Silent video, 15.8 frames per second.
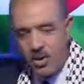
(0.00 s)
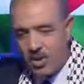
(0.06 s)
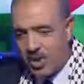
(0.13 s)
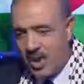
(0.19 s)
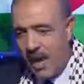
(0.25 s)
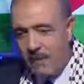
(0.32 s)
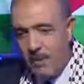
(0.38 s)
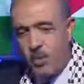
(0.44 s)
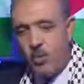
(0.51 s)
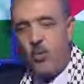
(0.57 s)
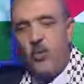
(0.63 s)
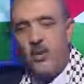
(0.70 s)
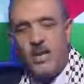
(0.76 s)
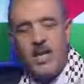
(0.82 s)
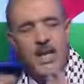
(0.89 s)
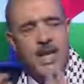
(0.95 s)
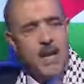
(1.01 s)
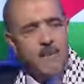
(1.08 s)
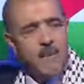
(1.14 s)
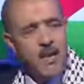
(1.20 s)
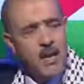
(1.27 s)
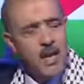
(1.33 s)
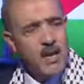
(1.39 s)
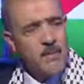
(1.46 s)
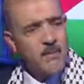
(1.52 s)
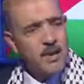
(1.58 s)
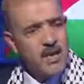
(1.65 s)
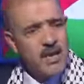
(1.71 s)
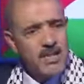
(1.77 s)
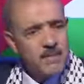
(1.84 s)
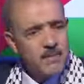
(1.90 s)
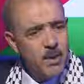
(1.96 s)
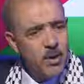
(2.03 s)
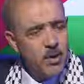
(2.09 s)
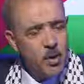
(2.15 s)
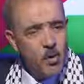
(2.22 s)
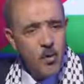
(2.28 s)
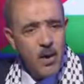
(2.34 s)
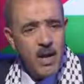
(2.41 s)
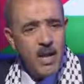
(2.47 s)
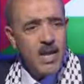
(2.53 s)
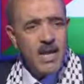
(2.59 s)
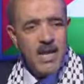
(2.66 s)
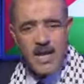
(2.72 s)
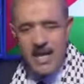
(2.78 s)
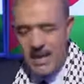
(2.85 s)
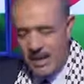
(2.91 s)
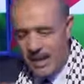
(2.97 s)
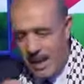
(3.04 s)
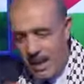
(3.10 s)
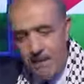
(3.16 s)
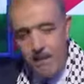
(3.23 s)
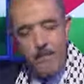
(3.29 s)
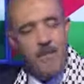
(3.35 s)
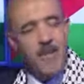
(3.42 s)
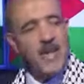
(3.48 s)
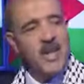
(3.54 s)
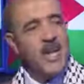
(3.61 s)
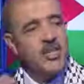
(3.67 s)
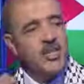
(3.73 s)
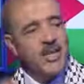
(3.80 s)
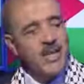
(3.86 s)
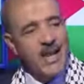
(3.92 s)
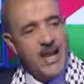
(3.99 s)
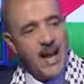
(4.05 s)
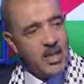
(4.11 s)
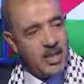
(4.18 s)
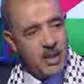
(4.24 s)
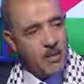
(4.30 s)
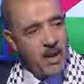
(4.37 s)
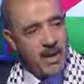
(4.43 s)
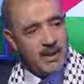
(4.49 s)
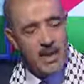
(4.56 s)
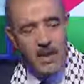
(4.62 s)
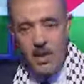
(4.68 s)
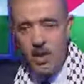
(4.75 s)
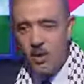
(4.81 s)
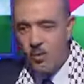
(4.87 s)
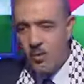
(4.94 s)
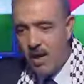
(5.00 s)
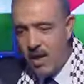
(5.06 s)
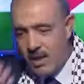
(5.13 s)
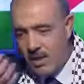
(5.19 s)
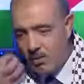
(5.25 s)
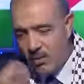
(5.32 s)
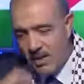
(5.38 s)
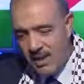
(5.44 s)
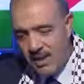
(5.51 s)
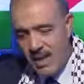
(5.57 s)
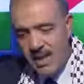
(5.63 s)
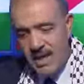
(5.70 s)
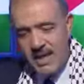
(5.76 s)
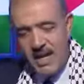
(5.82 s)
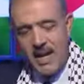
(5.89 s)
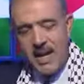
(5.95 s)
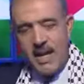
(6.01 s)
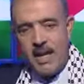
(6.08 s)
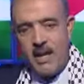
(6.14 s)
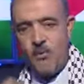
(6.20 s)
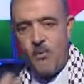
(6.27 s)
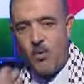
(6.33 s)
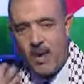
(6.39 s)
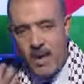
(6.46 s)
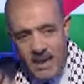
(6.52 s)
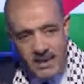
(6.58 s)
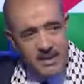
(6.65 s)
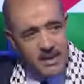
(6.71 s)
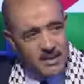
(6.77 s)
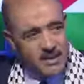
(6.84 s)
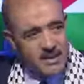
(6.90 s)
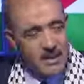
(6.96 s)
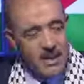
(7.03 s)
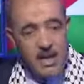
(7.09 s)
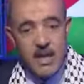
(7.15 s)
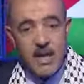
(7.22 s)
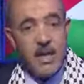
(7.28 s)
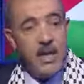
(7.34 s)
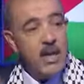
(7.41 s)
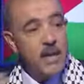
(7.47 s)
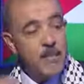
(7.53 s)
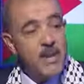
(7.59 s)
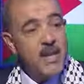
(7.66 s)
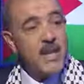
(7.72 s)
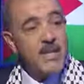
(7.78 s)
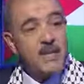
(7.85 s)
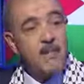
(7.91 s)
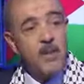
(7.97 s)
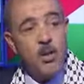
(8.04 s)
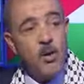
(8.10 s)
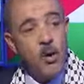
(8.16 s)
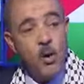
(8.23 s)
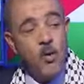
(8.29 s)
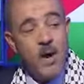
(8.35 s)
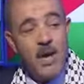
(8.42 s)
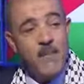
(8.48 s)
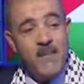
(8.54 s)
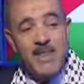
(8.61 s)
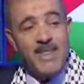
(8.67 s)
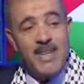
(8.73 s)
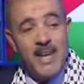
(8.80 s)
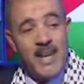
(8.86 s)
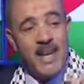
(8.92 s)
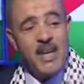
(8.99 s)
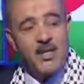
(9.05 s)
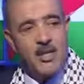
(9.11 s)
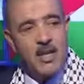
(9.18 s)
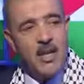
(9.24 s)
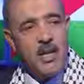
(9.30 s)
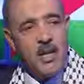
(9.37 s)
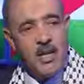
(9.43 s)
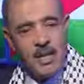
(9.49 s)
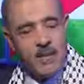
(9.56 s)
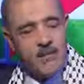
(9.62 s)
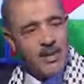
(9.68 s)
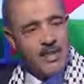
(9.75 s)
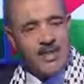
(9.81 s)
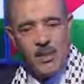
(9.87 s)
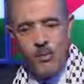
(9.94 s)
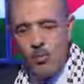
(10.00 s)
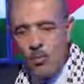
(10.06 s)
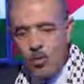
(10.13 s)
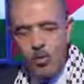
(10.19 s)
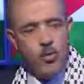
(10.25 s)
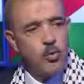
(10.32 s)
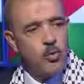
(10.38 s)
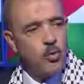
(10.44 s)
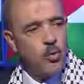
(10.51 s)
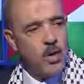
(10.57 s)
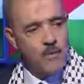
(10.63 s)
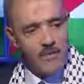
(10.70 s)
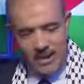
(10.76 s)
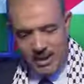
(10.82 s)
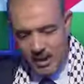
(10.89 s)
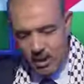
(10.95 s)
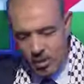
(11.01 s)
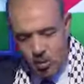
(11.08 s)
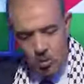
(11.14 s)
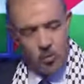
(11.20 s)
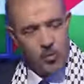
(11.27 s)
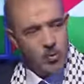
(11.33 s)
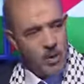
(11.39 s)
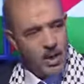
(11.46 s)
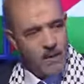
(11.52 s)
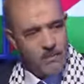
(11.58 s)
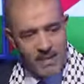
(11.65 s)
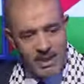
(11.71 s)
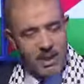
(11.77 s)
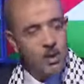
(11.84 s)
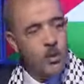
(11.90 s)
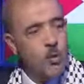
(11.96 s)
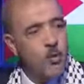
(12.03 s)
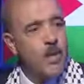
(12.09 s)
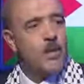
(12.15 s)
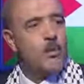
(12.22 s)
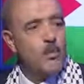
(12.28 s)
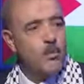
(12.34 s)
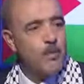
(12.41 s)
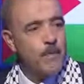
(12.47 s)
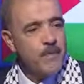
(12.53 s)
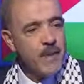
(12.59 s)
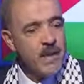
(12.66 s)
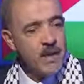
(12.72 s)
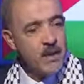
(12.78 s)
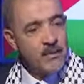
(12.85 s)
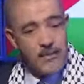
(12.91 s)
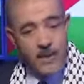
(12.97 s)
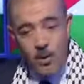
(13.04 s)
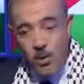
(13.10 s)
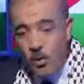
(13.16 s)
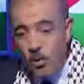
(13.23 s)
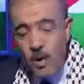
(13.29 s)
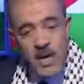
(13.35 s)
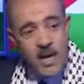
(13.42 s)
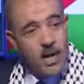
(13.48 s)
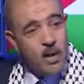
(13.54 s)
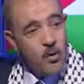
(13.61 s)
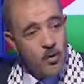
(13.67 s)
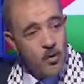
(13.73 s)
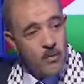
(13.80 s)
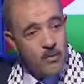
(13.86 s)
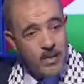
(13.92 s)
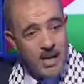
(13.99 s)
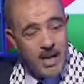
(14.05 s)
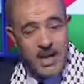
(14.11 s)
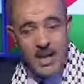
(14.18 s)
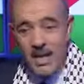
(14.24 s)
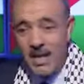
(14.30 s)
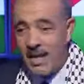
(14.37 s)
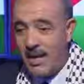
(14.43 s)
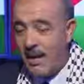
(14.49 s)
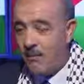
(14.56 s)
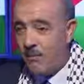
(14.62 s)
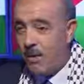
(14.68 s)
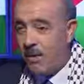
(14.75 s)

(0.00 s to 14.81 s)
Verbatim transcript: والشعب الكل وقت اللي يهب بالنسبه اللي هو هب من أجل حاجة واحدة وأن ذلك المقدس اللي بالنسبة لي هو يمثل إيش يمثل وجوده يمثل كنه يمثل هويته فالهوية اليوم اللي